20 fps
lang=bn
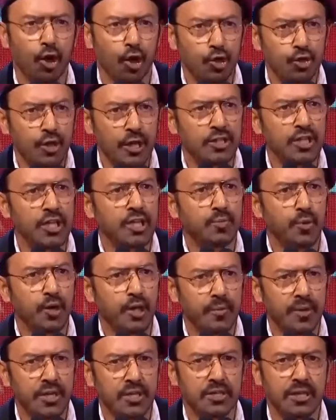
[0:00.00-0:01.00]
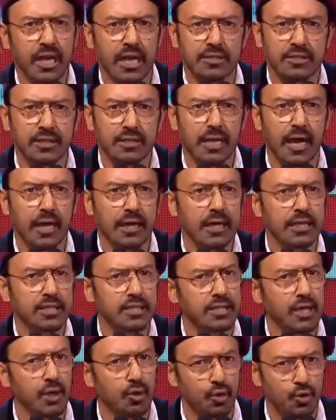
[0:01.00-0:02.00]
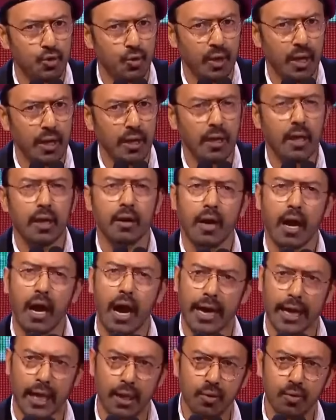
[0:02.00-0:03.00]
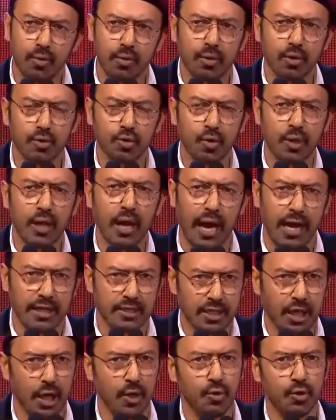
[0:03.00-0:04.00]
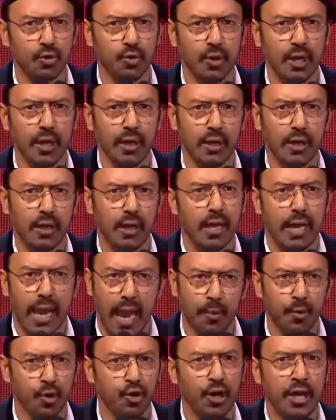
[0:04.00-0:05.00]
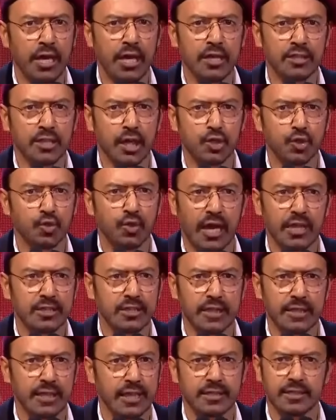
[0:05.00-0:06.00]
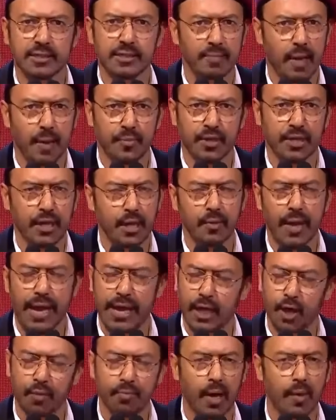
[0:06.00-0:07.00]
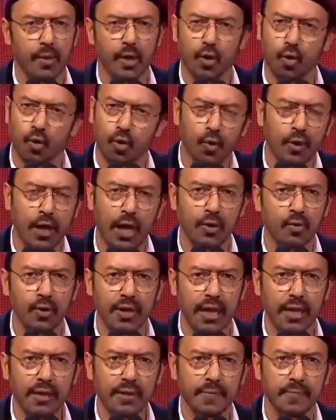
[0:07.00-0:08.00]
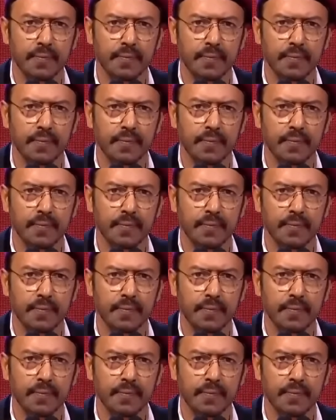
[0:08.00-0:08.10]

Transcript: গণতান্ত্রিক পরিবেশ রাজ্যে থাকলে সেটা হতো না আগেও হতো না আজকেও হতো না এমন না হিংসা শুধু আজকে দেখছি ব্যাপারটা এরম ভাবার কোনো কারণ নেই